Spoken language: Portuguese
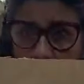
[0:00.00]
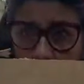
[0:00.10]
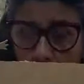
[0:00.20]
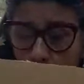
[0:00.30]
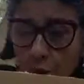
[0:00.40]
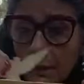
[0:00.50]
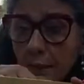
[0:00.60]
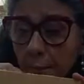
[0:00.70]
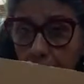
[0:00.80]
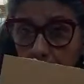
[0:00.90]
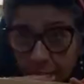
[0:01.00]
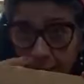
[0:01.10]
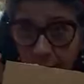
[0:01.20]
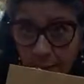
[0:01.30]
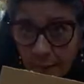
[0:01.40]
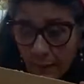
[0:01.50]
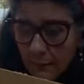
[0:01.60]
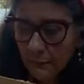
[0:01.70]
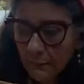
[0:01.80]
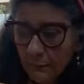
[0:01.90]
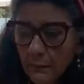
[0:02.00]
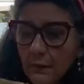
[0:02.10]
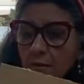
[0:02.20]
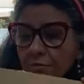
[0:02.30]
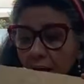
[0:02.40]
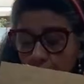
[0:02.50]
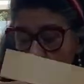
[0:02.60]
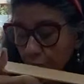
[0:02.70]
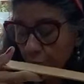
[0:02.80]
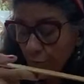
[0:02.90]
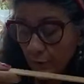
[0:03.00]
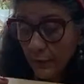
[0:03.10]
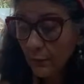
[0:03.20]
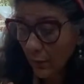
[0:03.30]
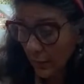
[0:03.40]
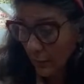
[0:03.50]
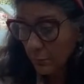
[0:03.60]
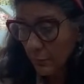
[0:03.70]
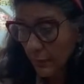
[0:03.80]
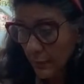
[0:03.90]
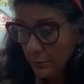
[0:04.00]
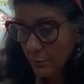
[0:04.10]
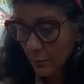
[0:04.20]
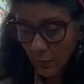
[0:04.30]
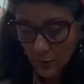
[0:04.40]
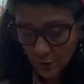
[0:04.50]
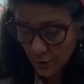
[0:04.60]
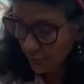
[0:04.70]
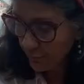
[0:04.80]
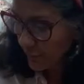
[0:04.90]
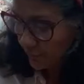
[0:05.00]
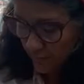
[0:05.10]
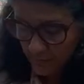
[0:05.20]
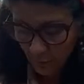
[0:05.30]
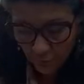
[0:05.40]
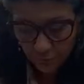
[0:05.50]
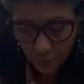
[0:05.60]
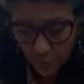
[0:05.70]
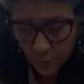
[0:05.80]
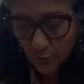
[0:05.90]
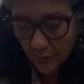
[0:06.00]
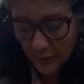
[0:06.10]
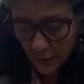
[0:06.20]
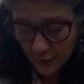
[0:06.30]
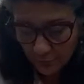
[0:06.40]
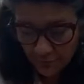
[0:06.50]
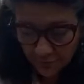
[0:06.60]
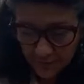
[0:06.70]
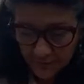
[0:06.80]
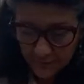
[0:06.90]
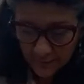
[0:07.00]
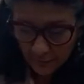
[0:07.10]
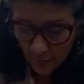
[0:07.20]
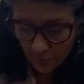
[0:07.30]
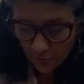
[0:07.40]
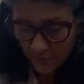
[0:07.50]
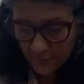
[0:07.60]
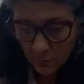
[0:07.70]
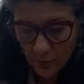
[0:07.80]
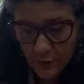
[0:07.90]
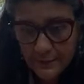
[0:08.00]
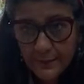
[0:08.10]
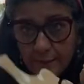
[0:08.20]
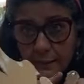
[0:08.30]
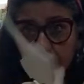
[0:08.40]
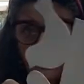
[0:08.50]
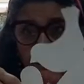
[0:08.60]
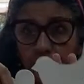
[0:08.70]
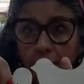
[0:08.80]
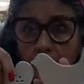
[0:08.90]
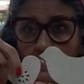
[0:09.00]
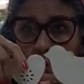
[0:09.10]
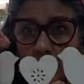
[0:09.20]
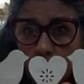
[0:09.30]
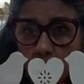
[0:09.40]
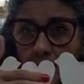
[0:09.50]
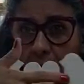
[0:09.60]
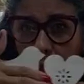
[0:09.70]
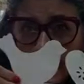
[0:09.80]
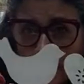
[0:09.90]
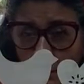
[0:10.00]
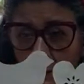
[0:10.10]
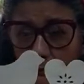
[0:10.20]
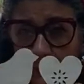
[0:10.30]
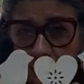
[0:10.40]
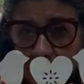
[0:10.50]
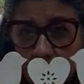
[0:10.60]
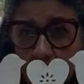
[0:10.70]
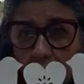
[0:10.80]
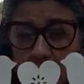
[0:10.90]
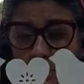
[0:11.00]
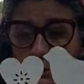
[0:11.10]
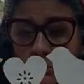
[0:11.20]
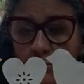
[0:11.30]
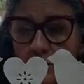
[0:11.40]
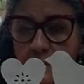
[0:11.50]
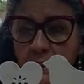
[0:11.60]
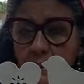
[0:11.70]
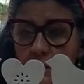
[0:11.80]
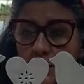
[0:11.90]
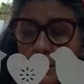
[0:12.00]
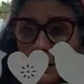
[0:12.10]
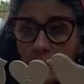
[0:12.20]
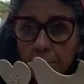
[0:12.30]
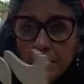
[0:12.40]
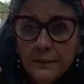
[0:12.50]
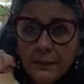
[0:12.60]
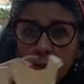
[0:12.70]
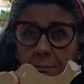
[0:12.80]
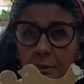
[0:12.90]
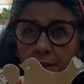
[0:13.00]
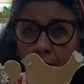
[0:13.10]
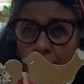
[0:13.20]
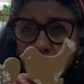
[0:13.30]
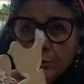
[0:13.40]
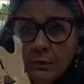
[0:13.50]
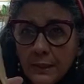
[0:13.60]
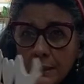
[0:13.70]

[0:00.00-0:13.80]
compra os passarinhos, pinta, faz o furinho. Olha, eu mesmo hoje tive que fazer o furo do que a gente vai fazer. Nós vamos fazer hoje esse aqui. Eu pintei para fazer a pátina com vocês, pintei, nem pintei o fundo